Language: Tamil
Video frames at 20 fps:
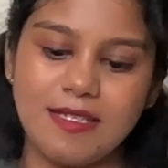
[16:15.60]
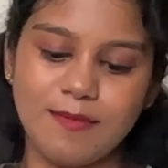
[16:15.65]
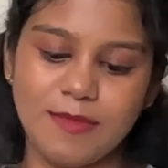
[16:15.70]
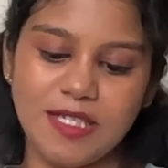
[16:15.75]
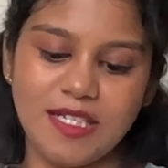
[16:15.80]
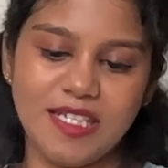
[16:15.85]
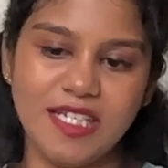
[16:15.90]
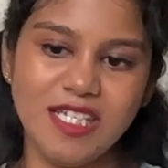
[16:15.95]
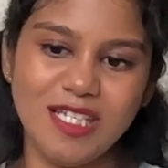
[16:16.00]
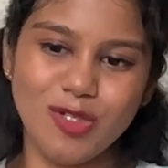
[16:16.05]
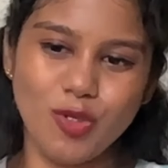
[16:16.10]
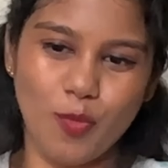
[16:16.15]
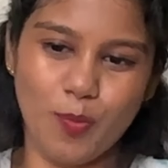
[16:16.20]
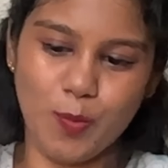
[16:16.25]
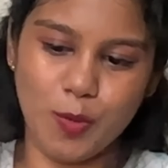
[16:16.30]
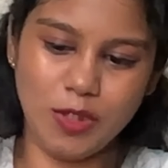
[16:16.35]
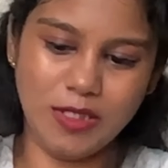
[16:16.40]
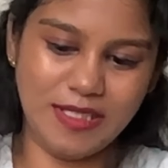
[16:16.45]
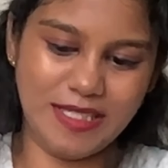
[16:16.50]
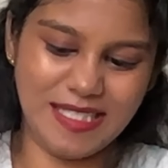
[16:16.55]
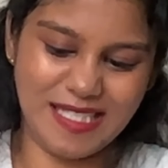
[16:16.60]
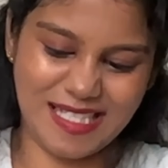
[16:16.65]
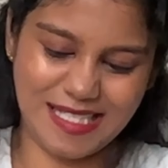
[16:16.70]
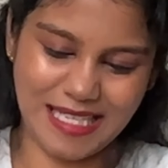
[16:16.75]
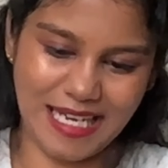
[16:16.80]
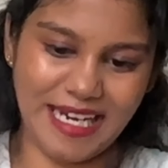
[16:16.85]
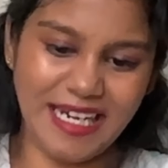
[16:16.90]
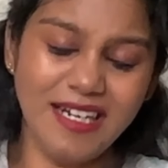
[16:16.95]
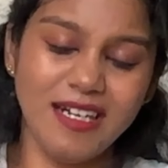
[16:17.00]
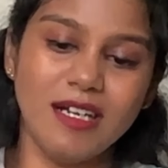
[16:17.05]
சிமிலர்லி யூ புல் திஸ்
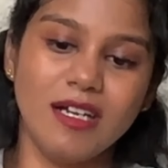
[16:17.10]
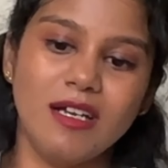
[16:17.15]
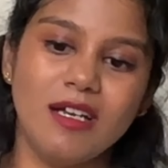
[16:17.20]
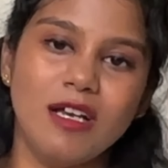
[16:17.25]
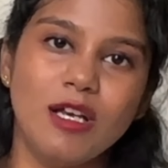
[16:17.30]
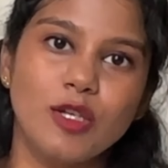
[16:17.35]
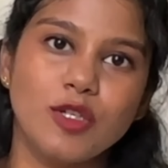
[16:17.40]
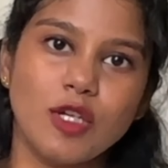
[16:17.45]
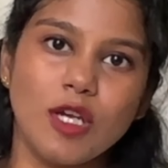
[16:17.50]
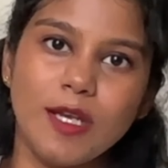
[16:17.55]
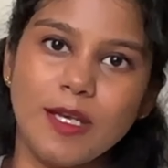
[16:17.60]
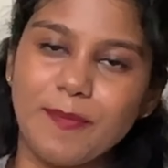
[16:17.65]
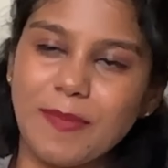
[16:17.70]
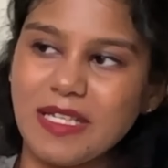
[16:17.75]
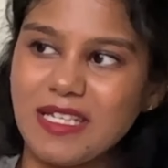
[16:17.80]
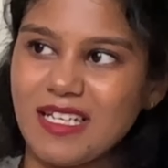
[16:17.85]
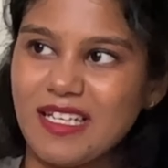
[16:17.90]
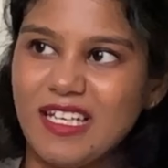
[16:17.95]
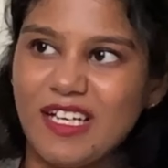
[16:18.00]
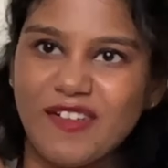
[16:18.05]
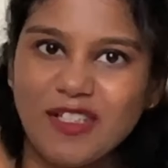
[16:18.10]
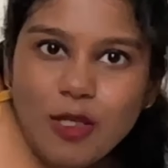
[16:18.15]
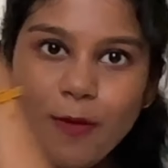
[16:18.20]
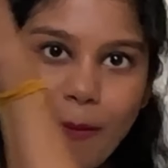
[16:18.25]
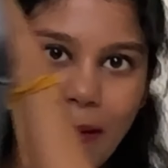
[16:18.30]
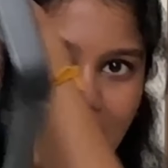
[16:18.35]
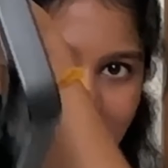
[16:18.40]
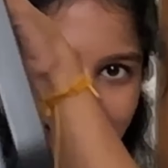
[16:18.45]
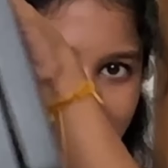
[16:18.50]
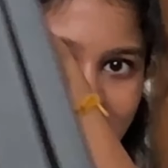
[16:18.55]
சைட் ஸோ இப்போ இதை நீங்கள் வந்து
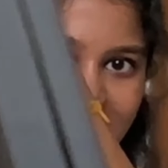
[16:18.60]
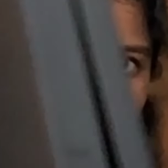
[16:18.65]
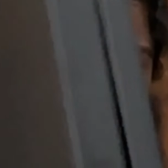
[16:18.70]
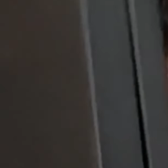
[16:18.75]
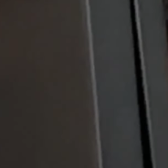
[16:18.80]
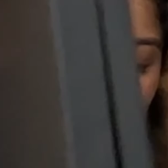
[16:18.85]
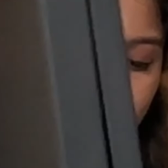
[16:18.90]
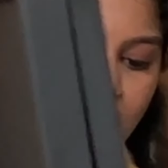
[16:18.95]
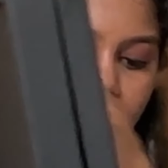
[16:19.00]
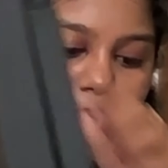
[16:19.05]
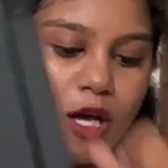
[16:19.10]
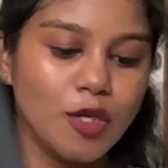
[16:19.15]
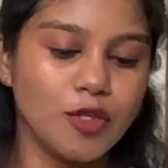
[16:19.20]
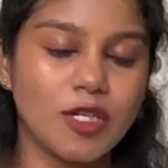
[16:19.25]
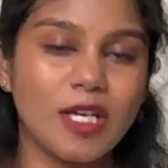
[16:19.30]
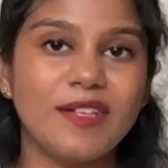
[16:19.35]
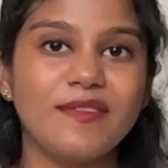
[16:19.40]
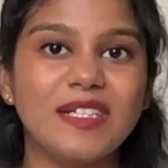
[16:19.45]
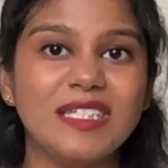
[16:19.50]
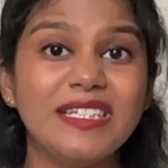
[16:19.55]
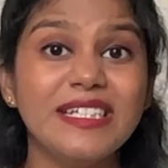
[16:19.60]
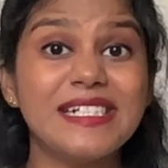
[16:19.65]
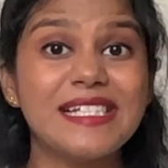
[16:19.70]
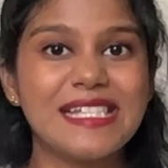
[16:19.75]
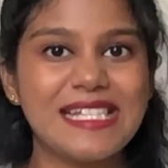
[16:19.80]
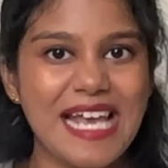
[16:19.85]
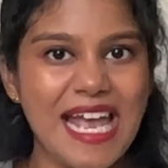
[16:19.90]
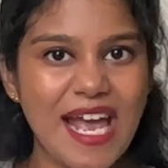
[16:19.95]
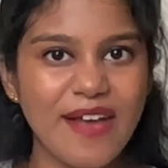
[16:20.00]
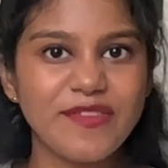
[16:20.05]
மடக்கிக்கலாம் ஸோ இது வந்து இட்
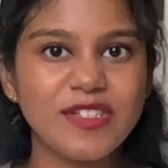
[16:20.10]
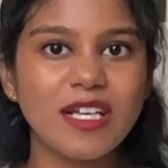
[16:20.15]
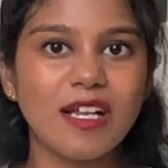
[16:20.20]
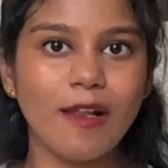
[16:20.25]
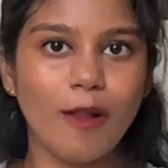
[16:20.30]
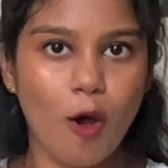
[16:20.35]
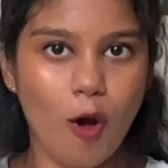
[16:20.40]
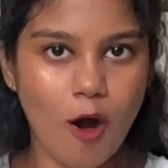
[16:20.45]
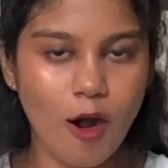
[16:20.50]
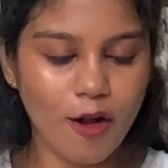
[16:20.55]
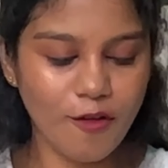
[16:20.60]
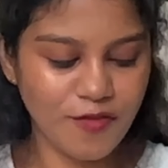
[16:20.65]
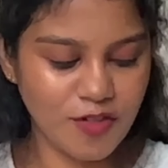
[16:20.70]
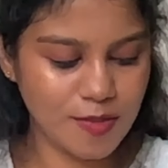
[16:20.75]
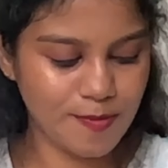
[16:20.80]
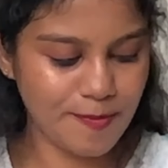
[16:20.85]
சேவ்ஸ் அ லாட் ஆஃப்